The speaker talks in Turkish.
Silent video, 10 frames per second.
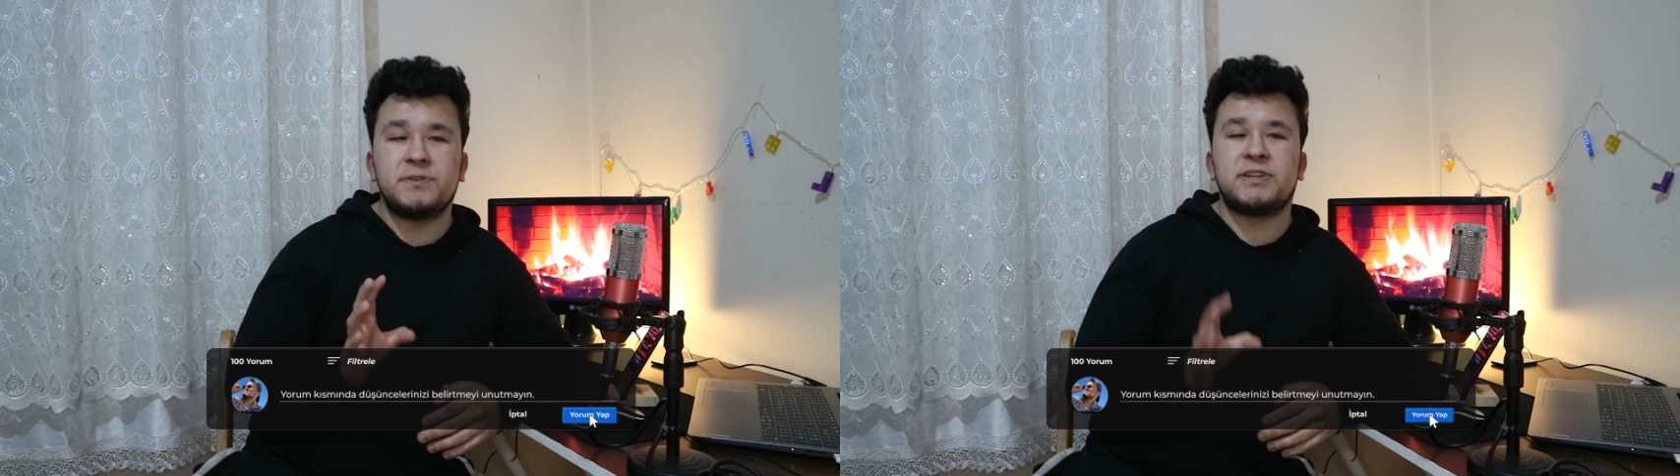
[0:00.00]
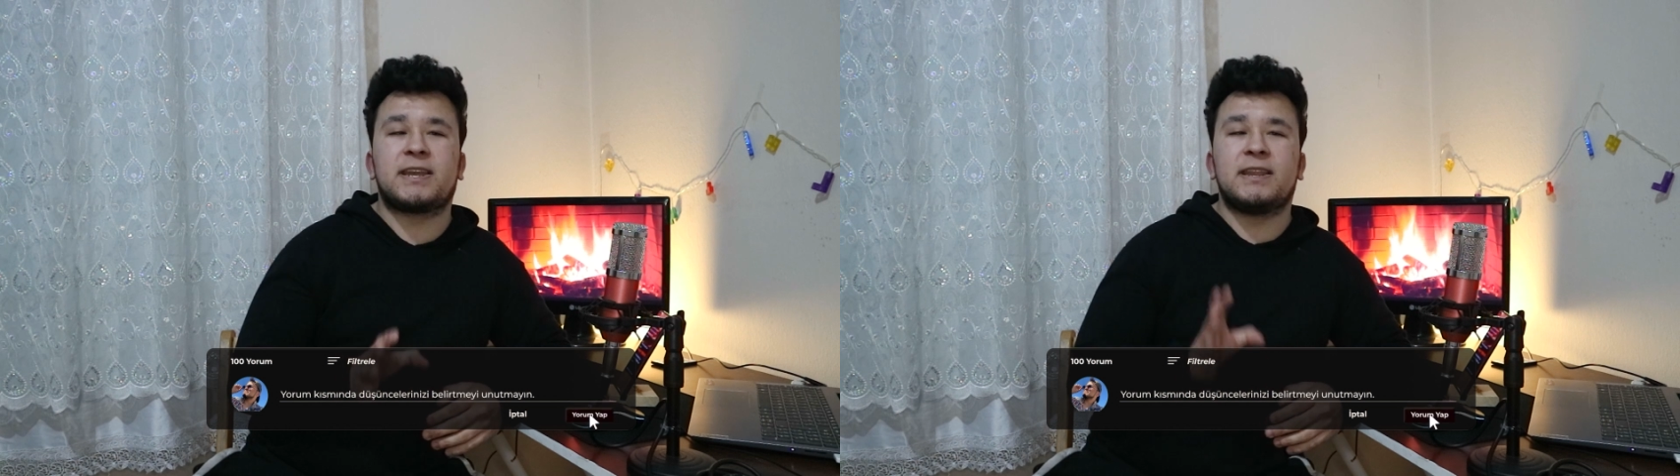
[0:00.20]
bir
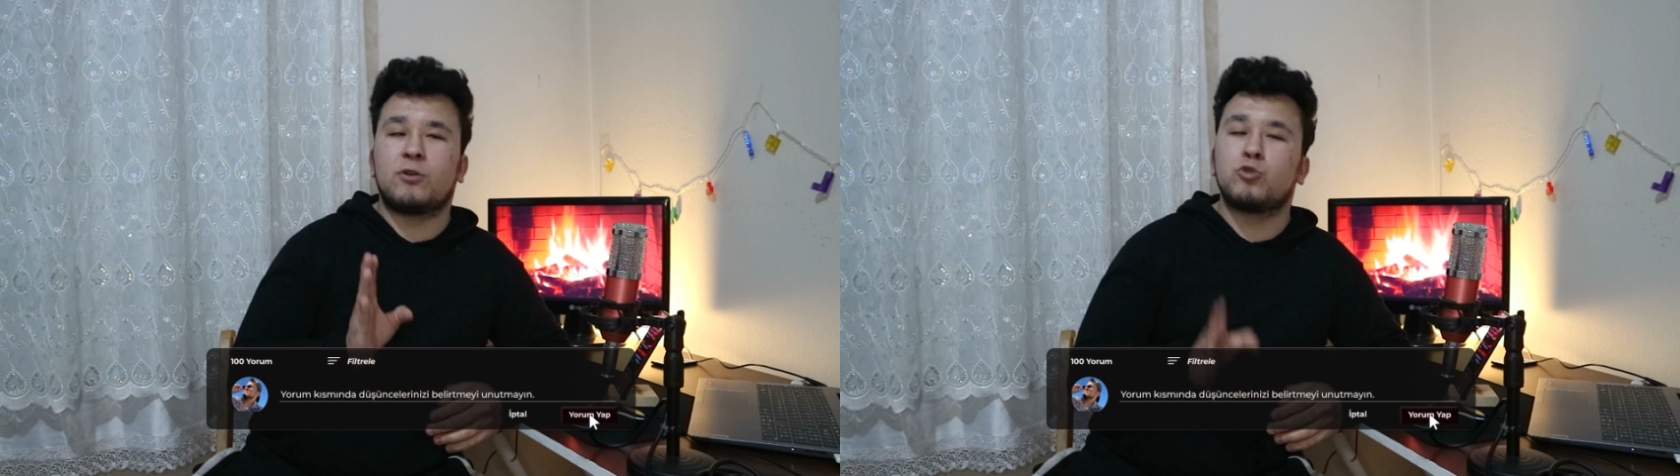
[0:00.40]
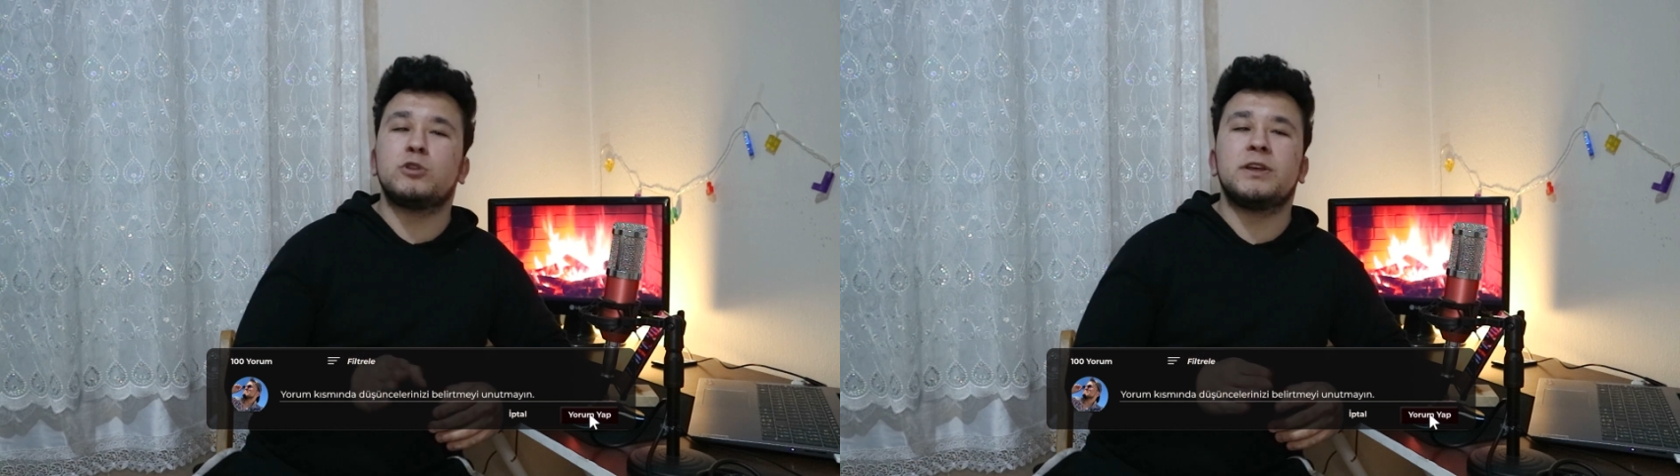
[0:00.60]

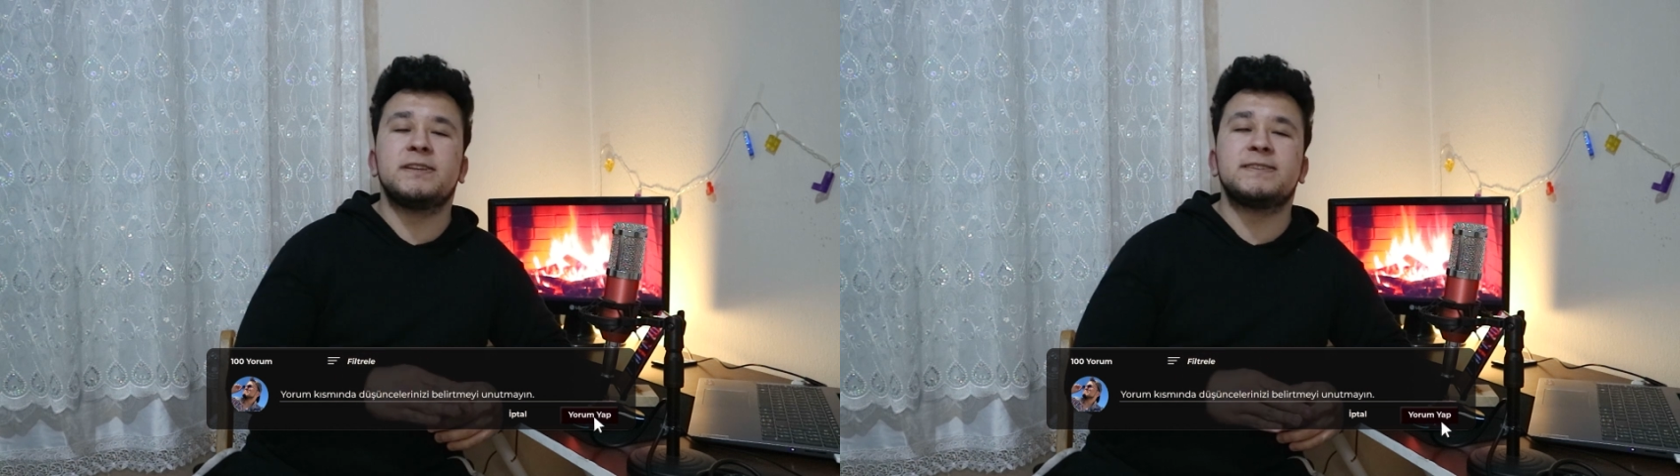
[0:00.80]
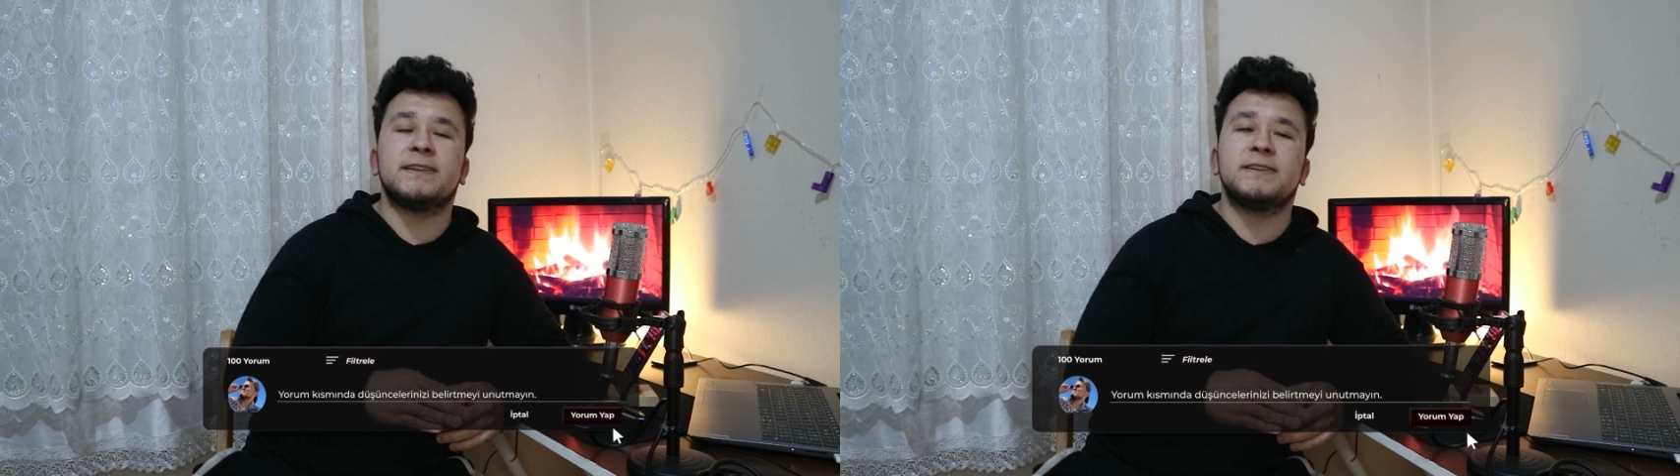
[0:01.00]
şekilde
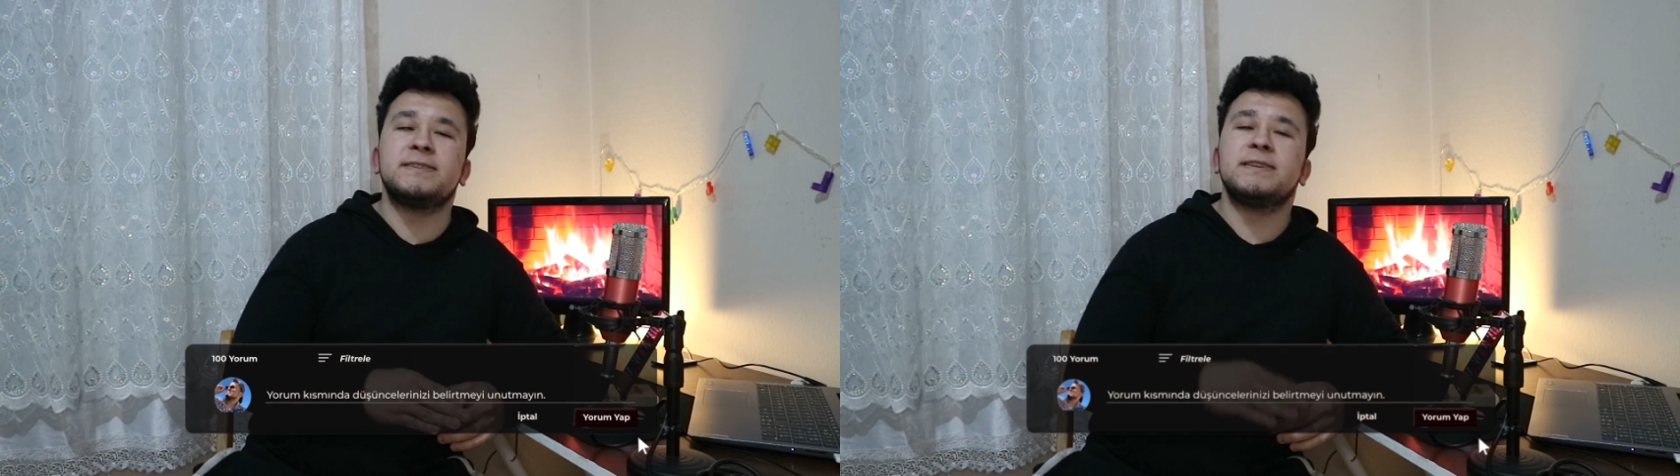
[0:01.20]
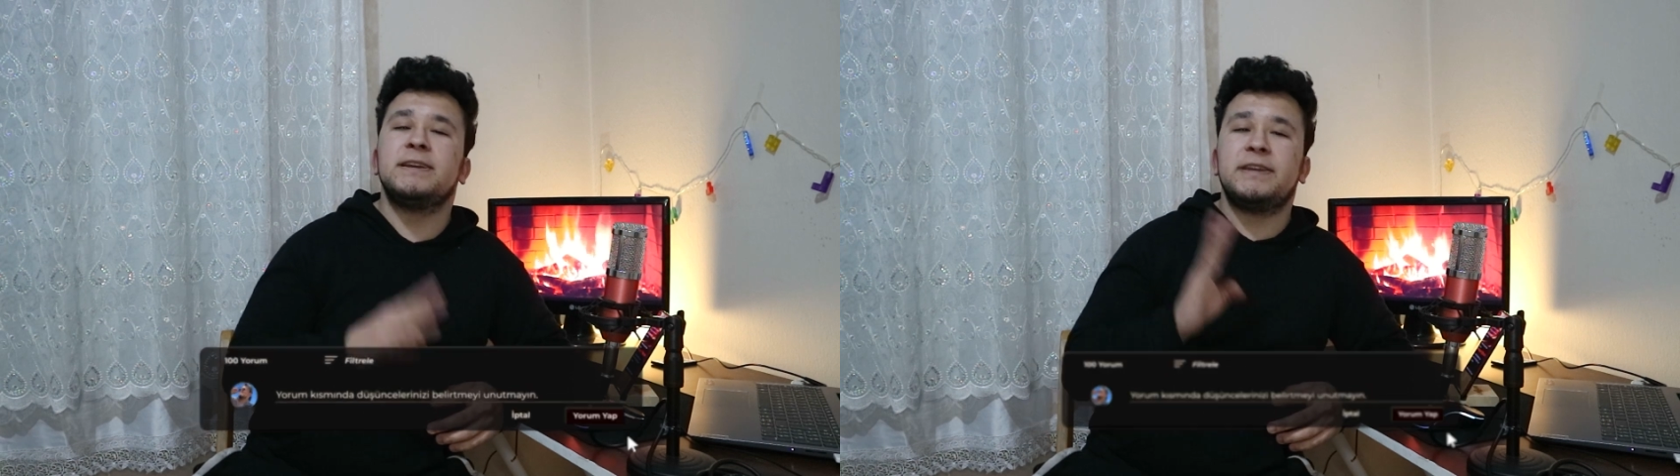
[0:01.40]

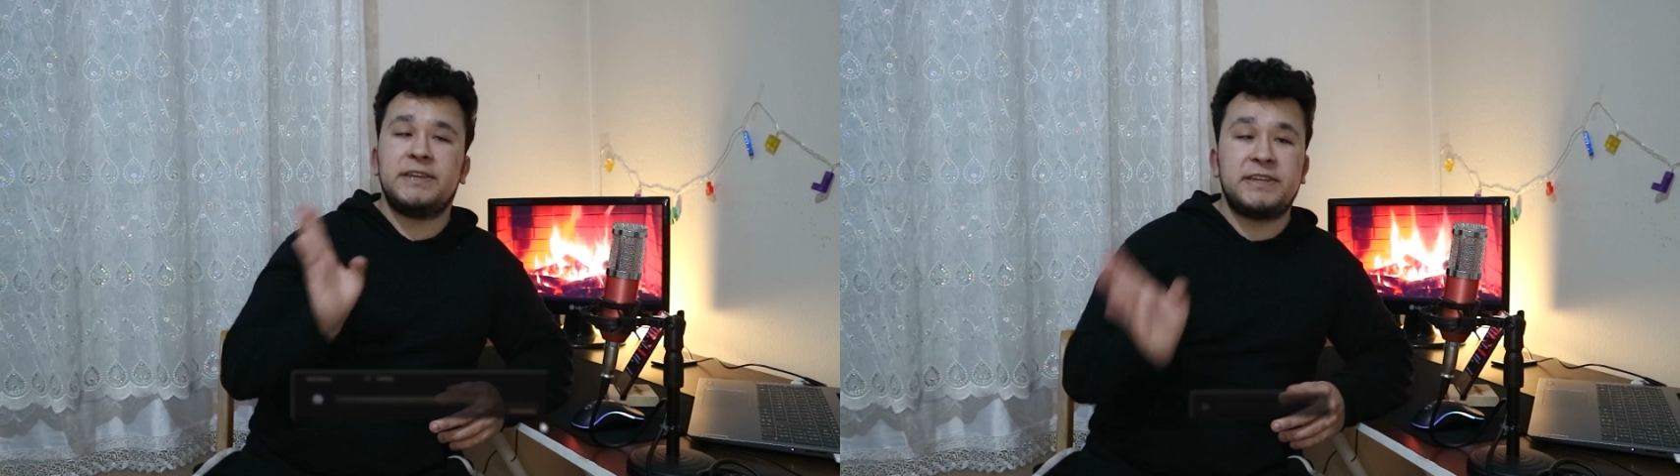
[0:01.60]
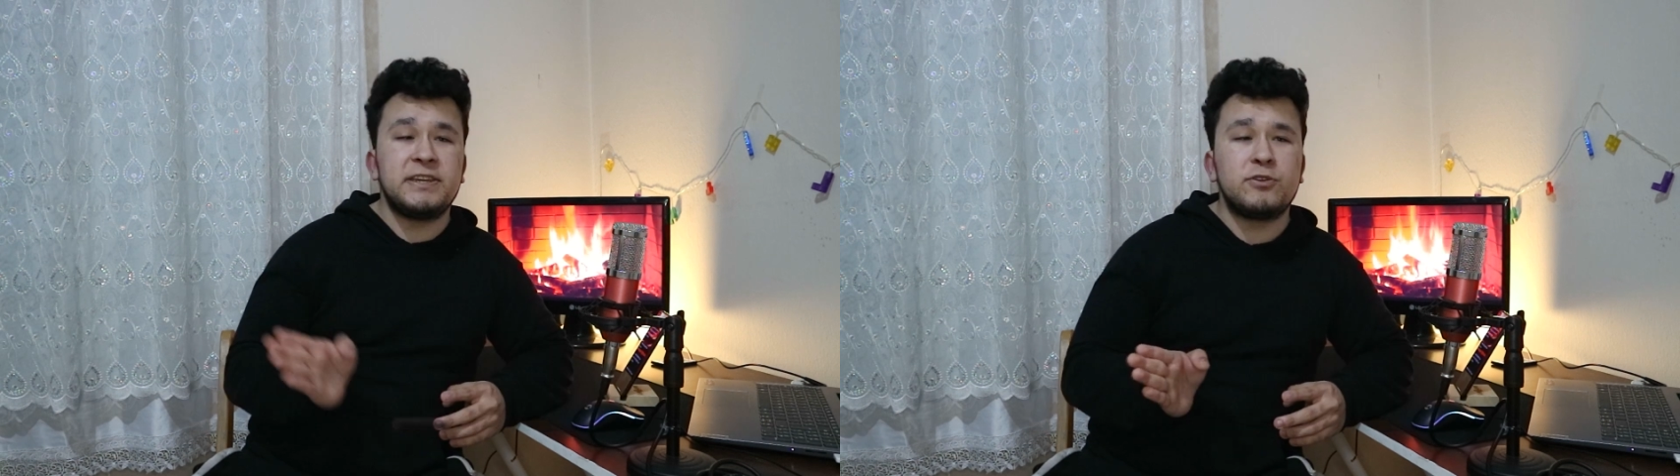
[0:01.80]
kullanırsanız
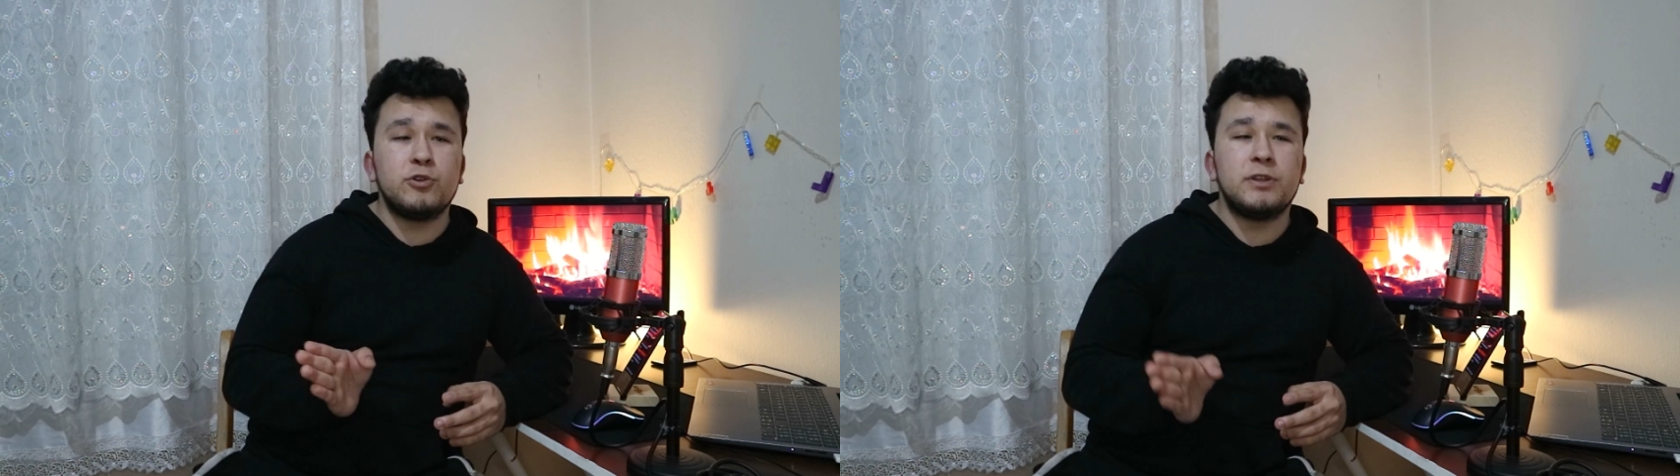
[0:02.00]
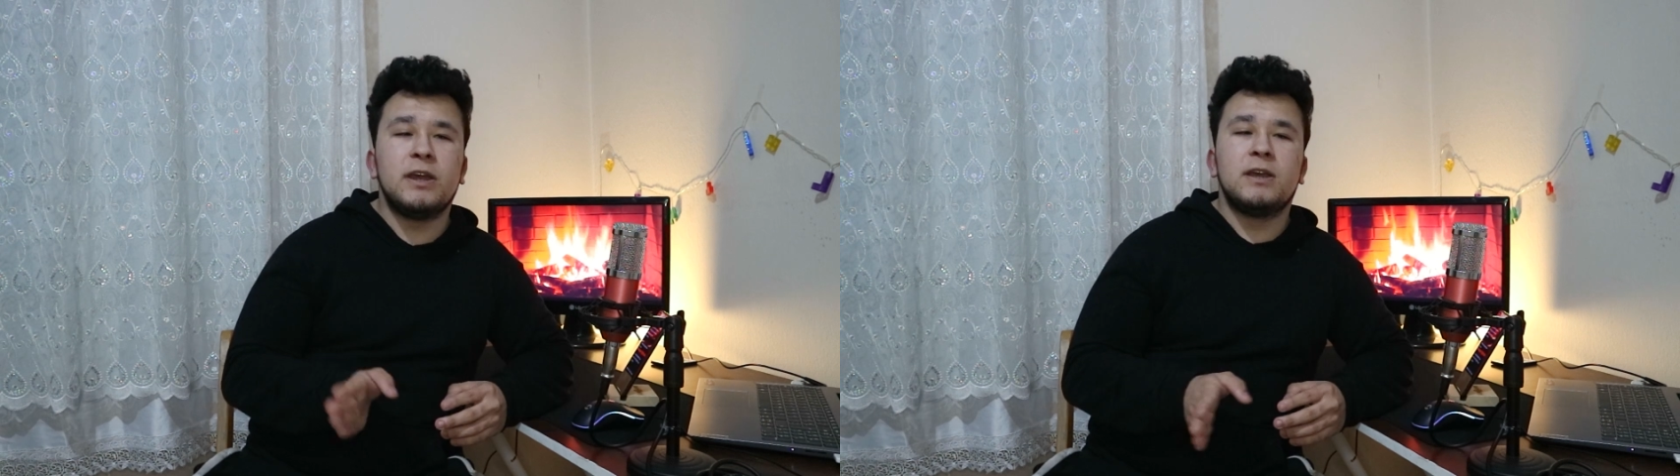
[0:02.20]
2
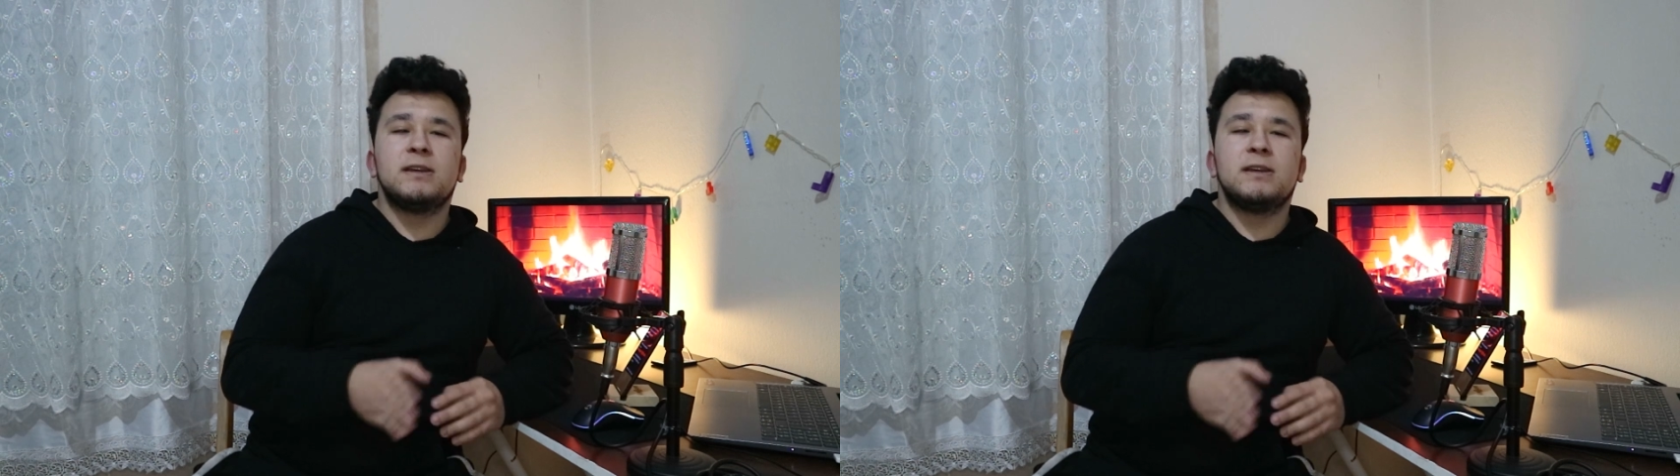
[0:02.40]
gün